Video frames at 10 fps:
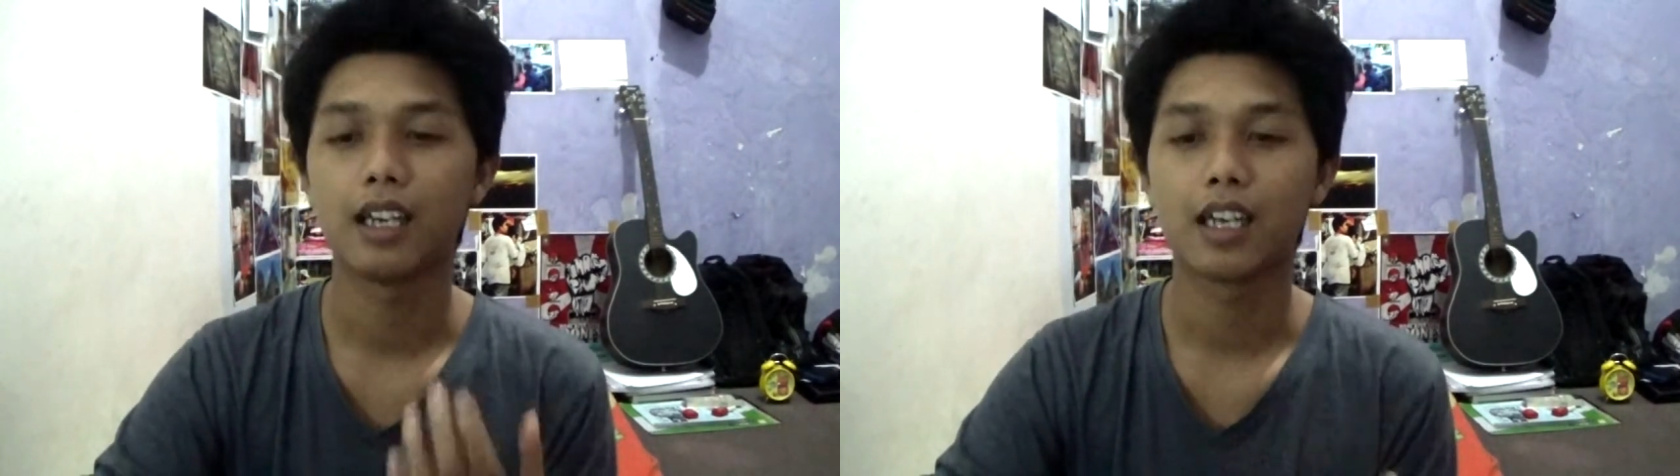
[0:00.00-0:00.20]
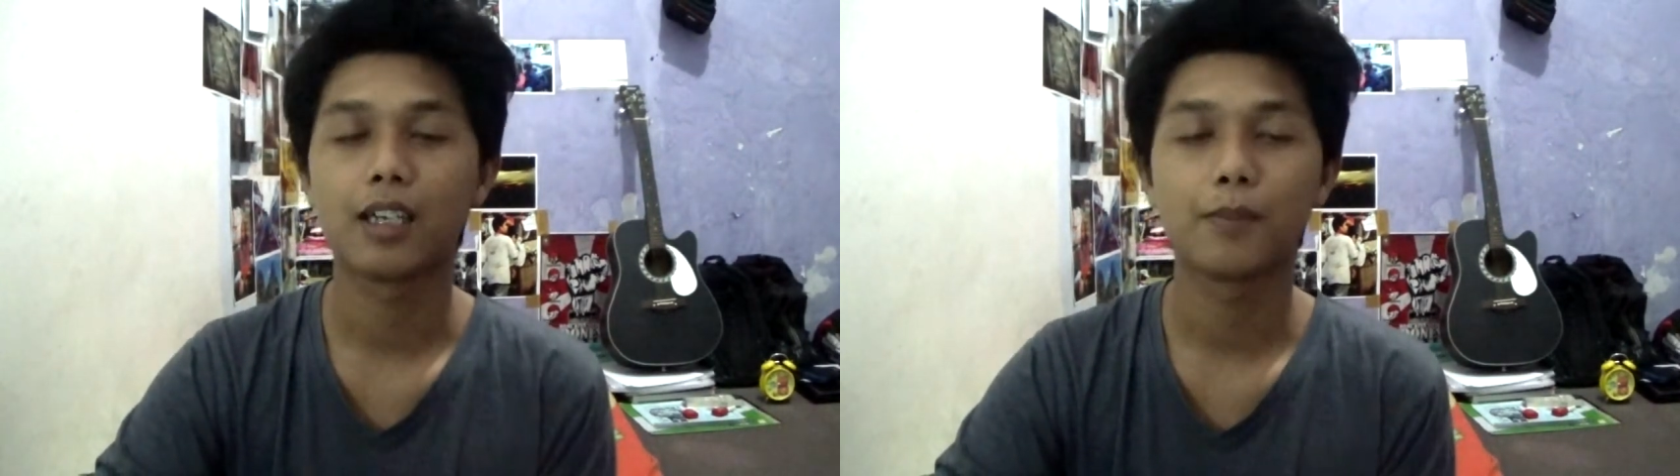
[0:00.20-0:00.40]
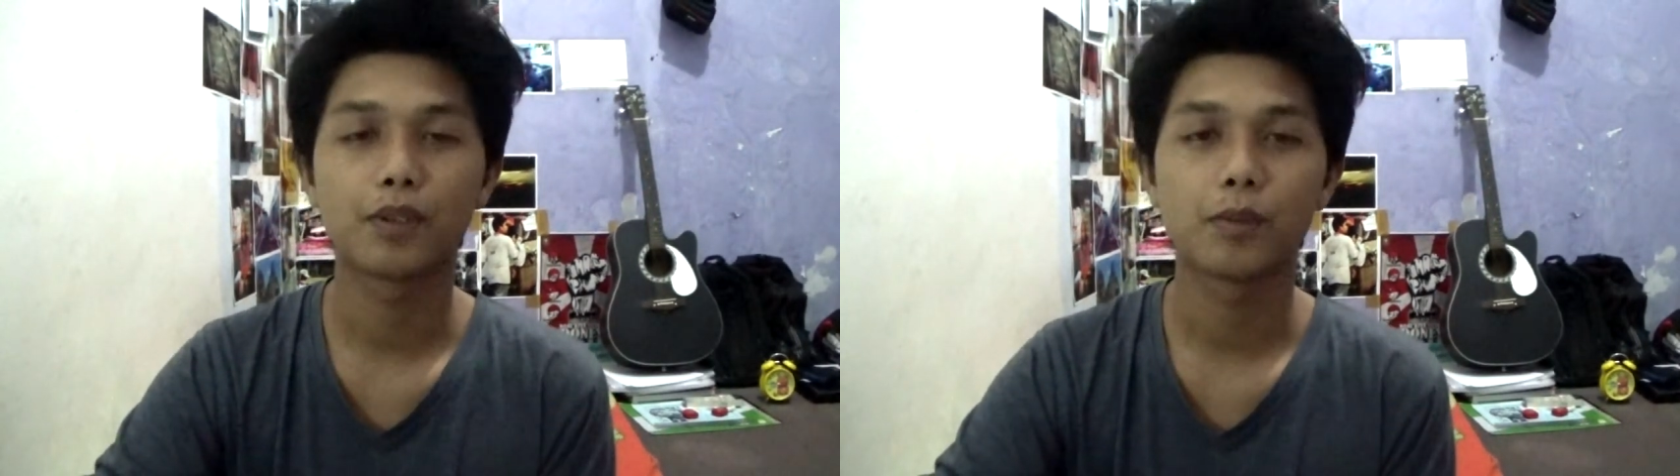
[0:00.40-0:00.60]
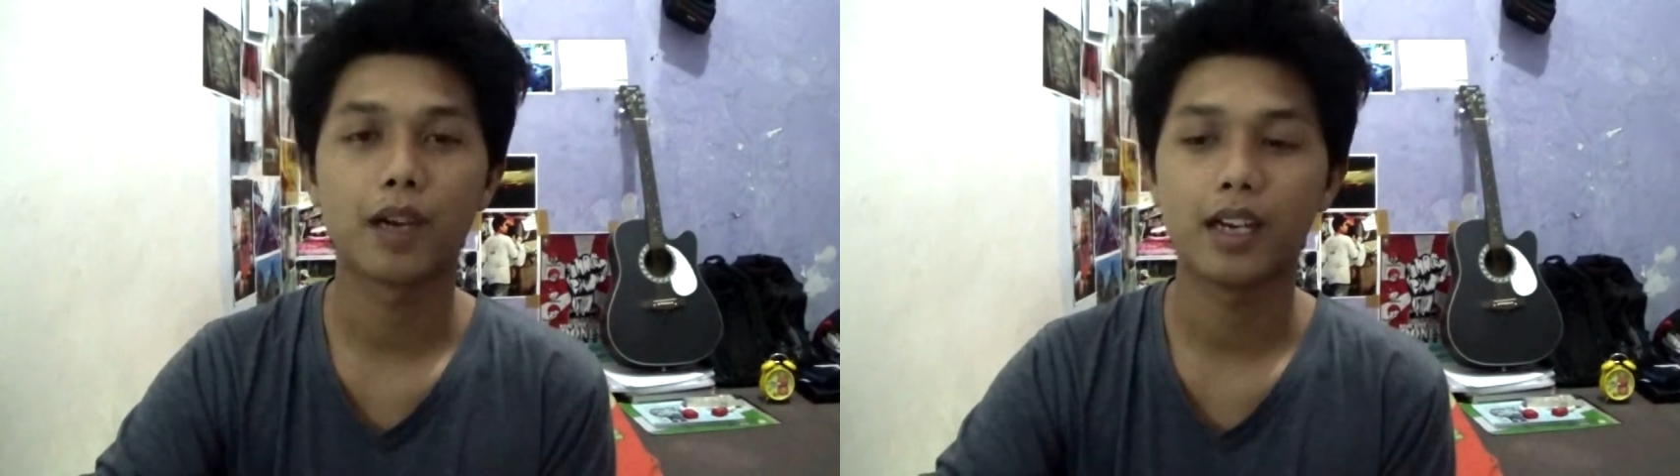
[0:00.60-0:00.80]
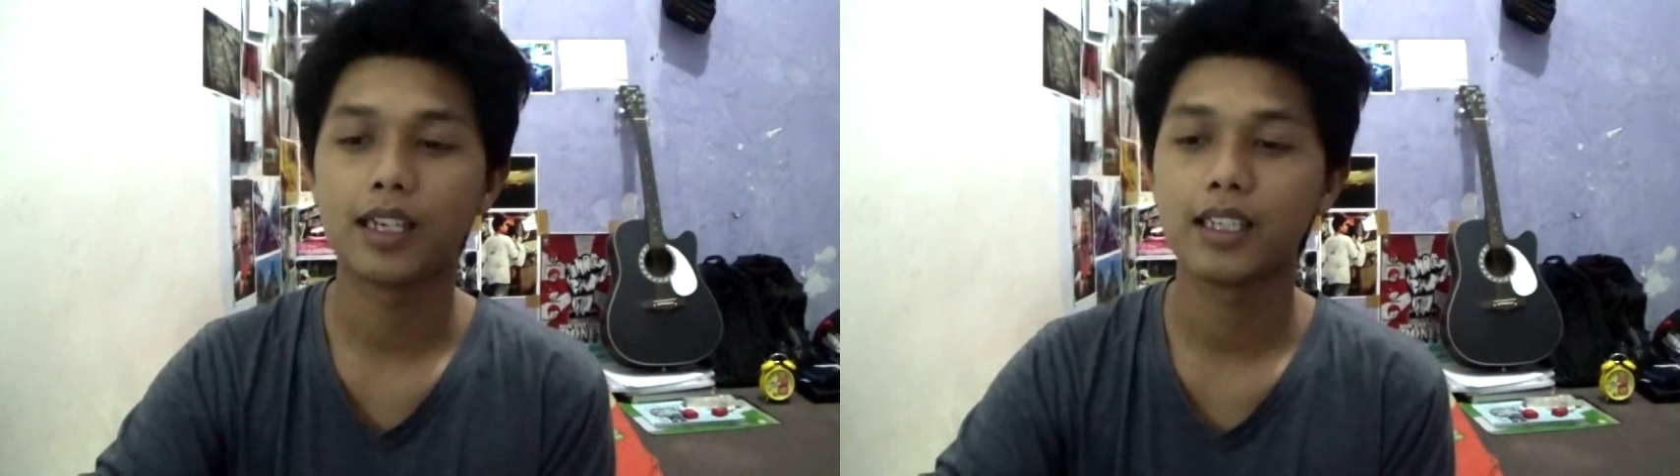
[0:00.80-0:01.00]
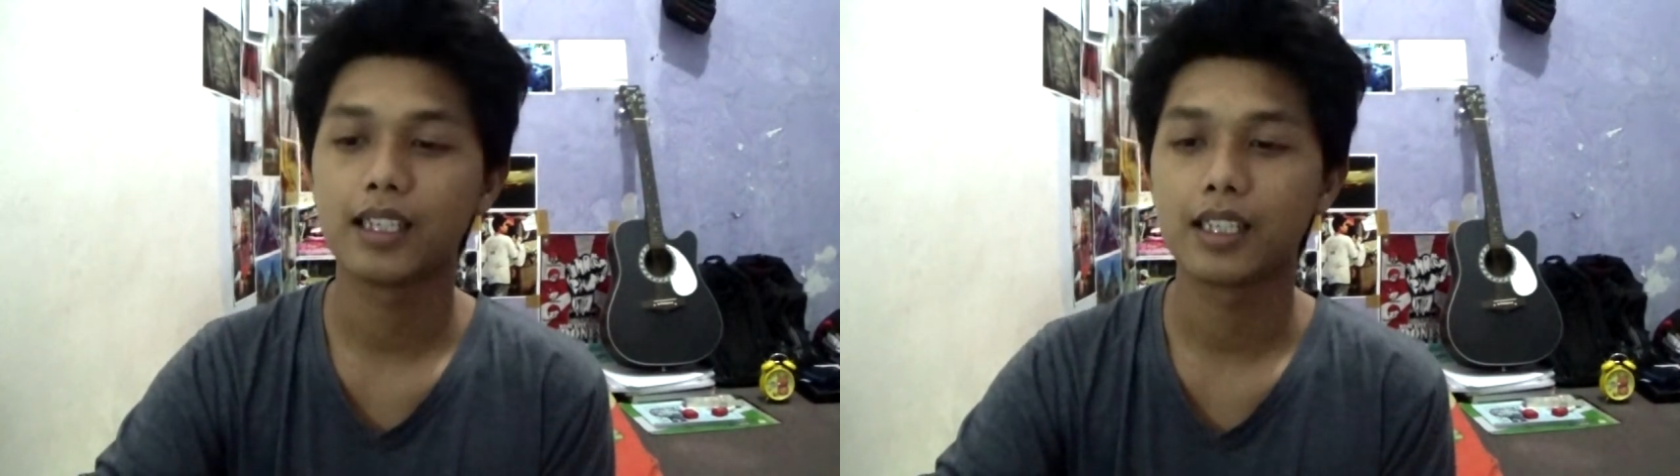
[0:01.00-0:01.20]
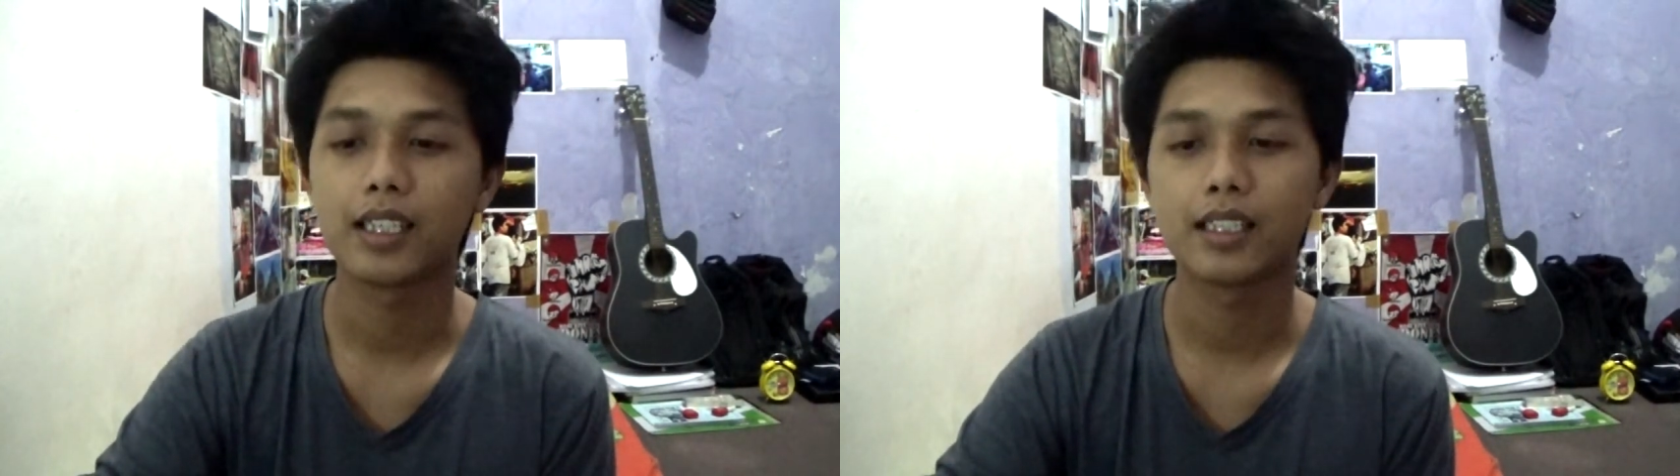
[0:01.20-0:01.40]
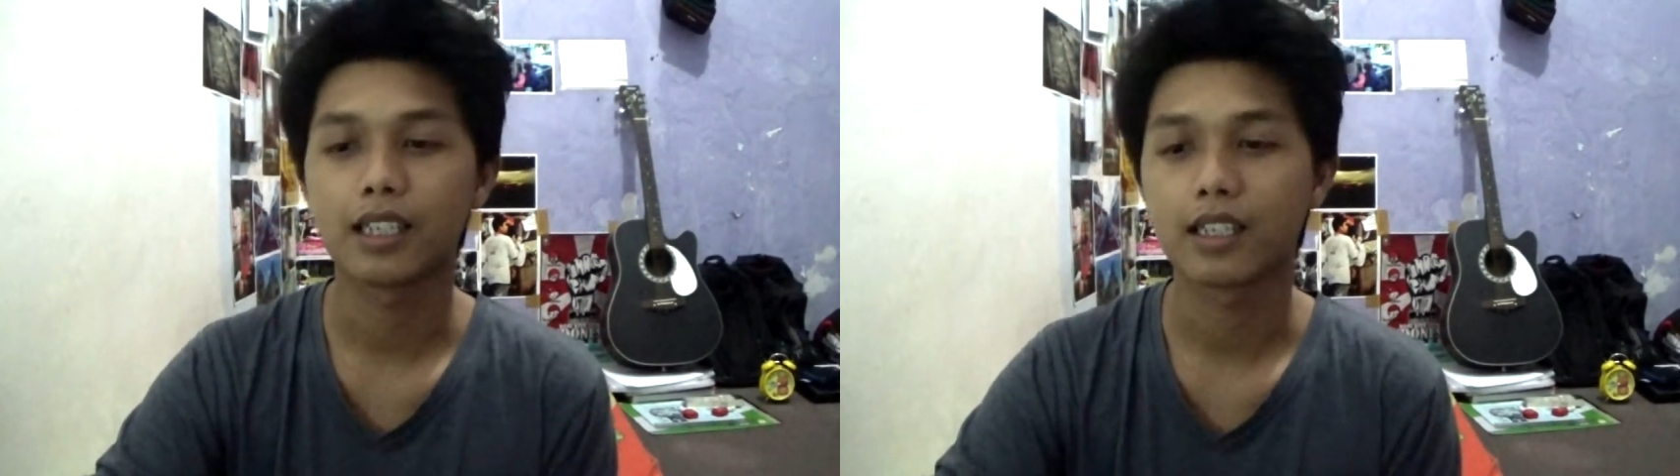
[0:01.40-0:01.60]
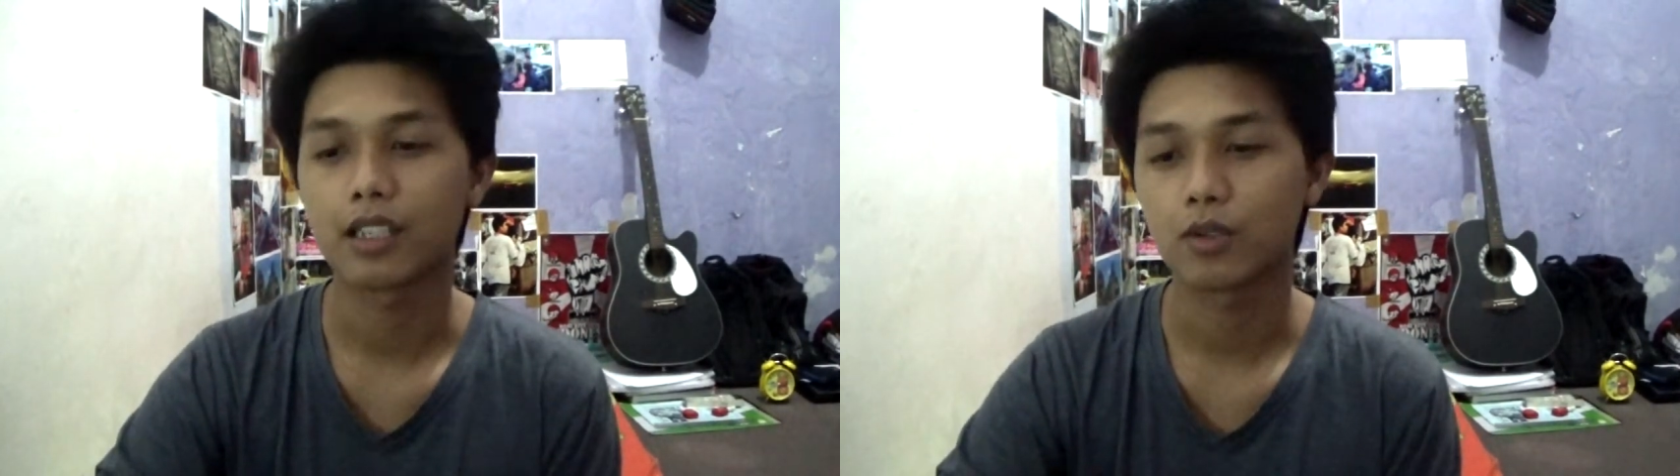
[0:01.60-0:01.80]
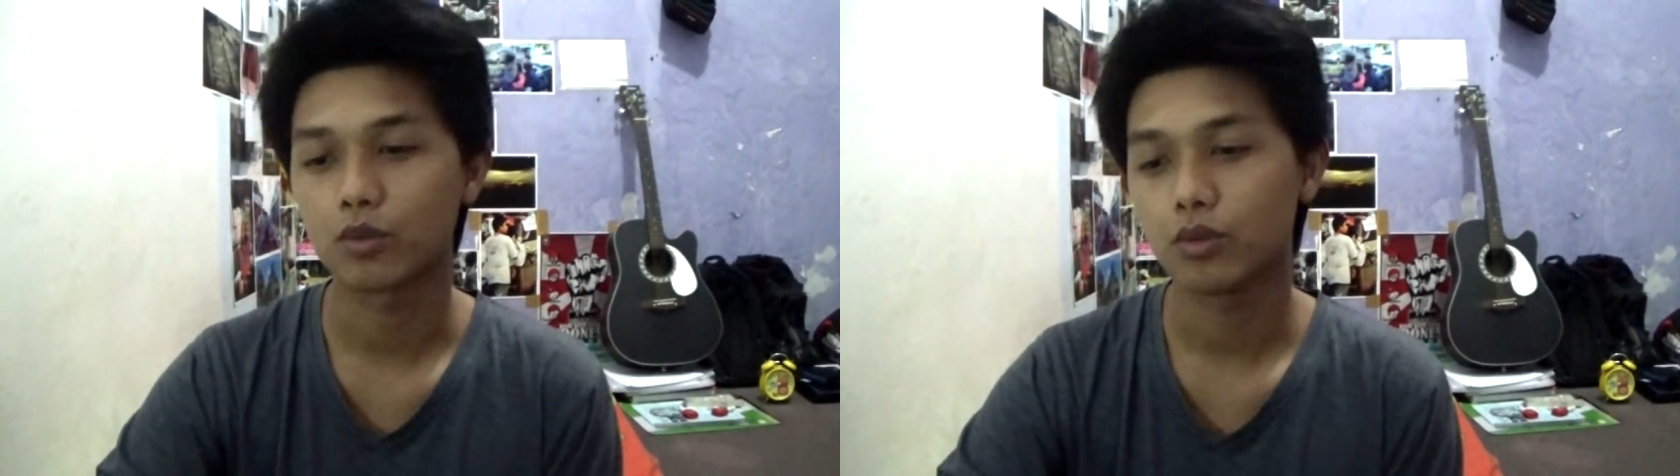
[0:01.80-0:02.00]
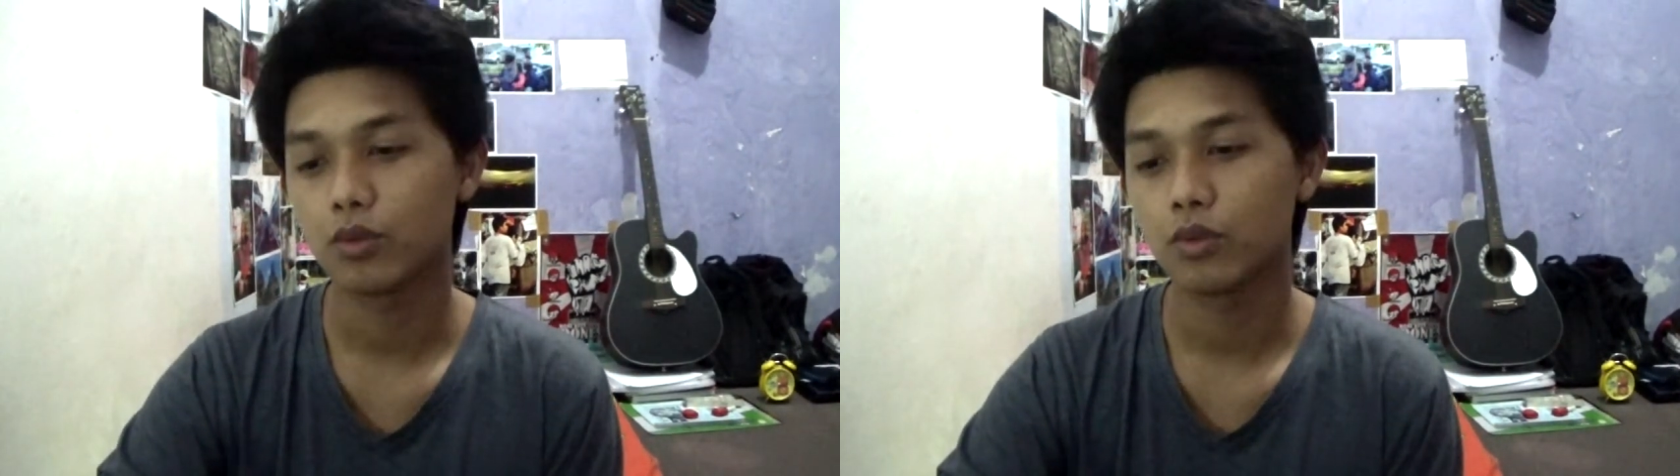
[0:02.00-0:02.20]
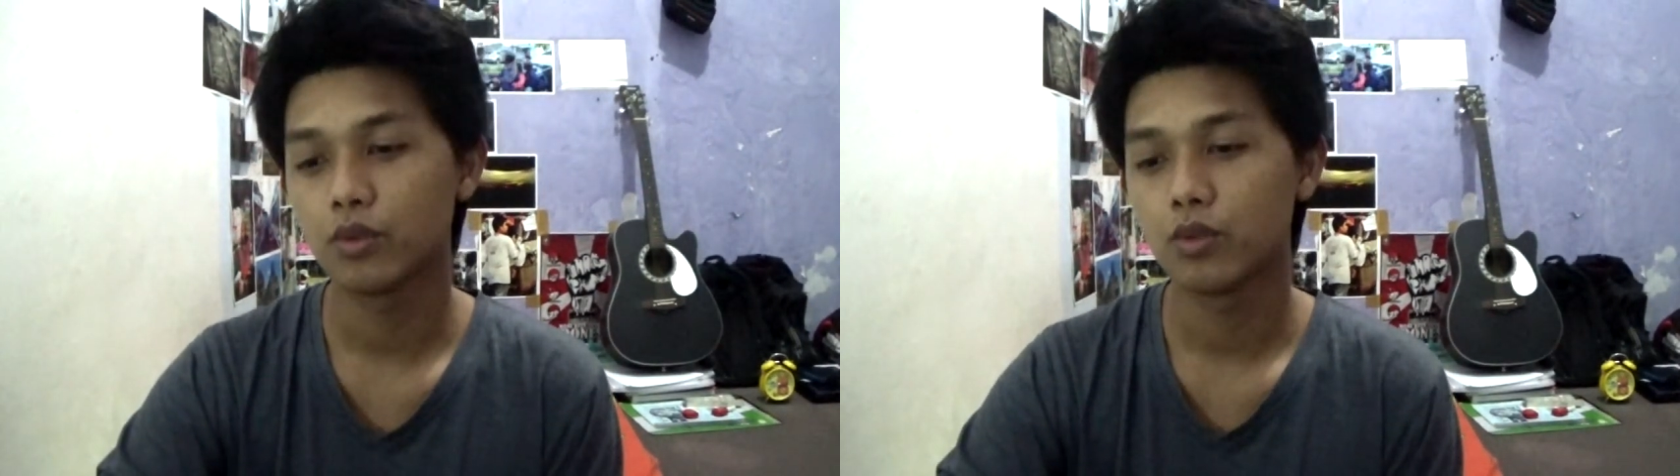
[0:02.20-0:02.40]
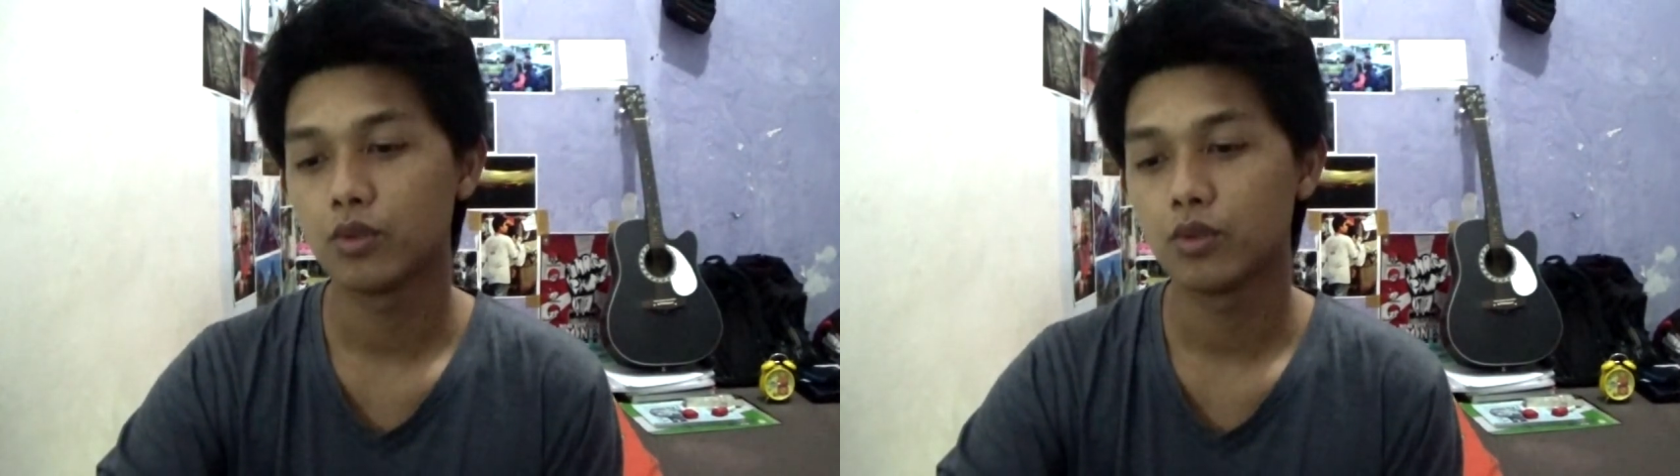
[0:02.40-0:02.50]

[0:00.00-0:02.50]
ada perubahan di channelku.